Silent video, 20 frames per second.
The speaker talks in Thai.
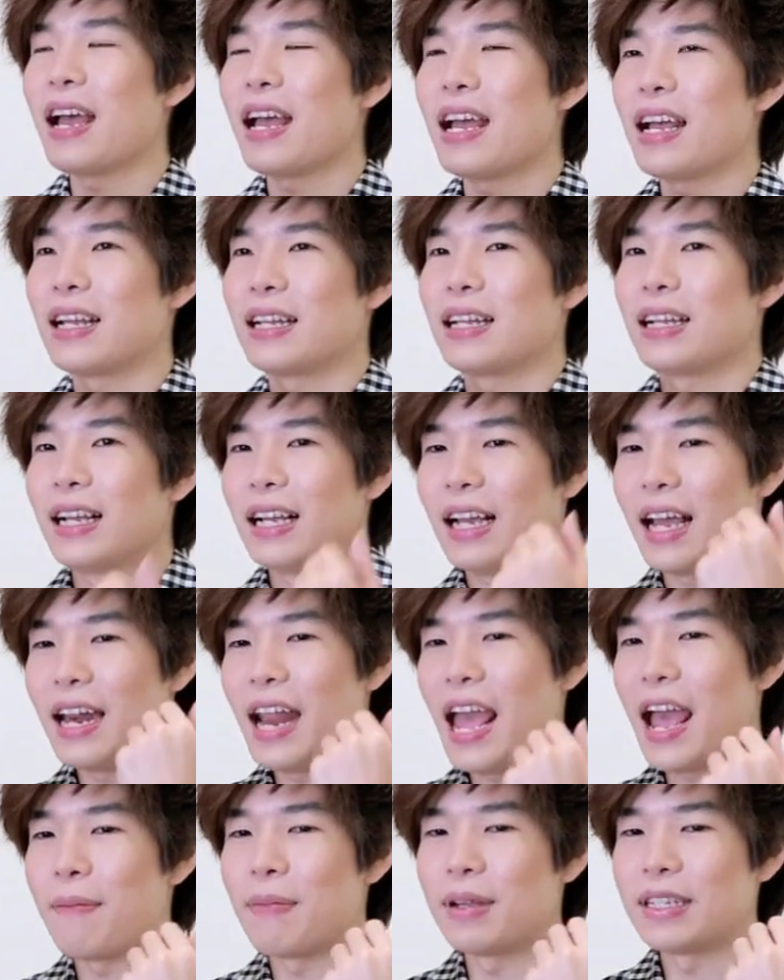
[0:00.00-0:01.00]
ว่ากัน
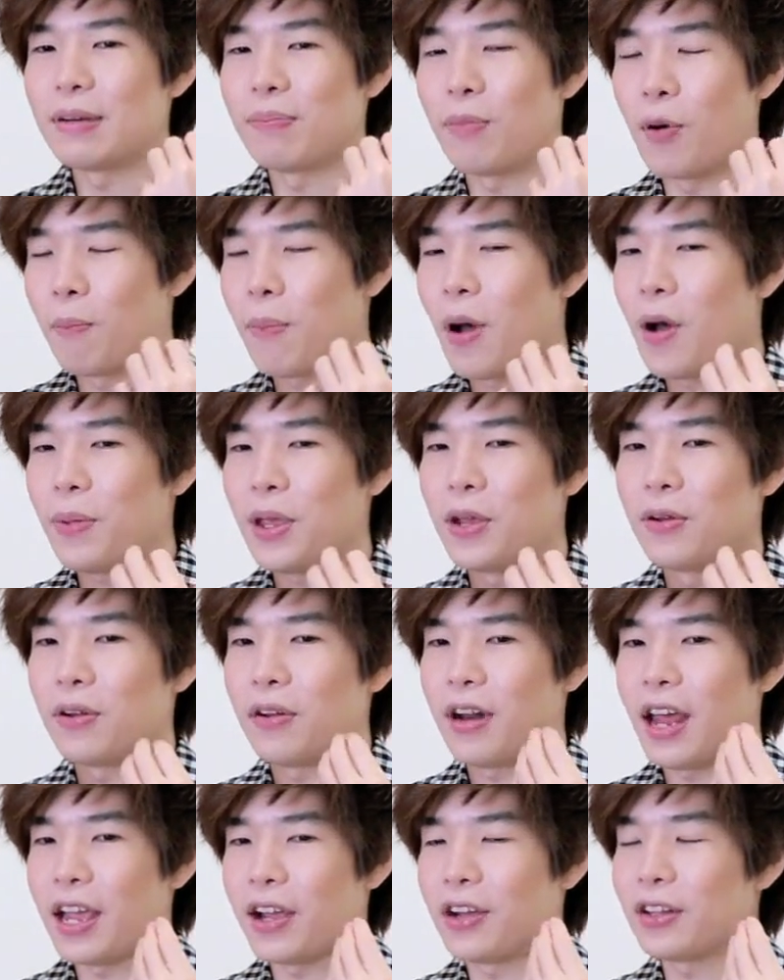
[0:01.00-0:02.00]
แดดมันจะปกป้องผิว
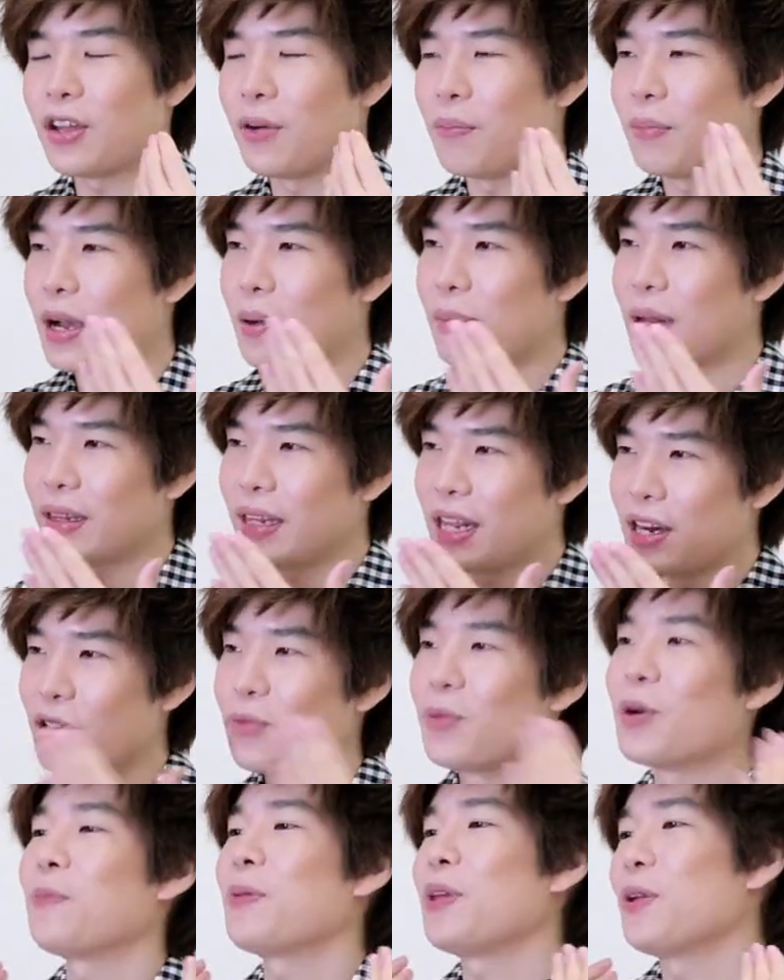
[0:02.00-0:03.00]
เราได้ก็ต่อเมื่อมันติดอ
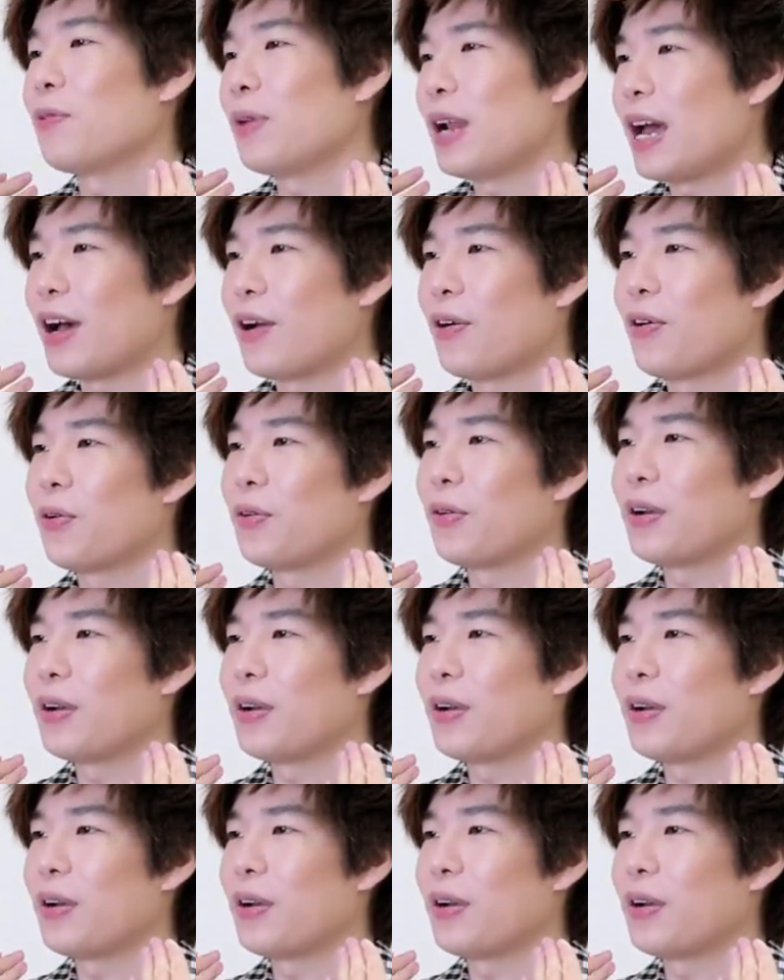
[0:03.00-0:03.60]
ยู่บนผิวเรา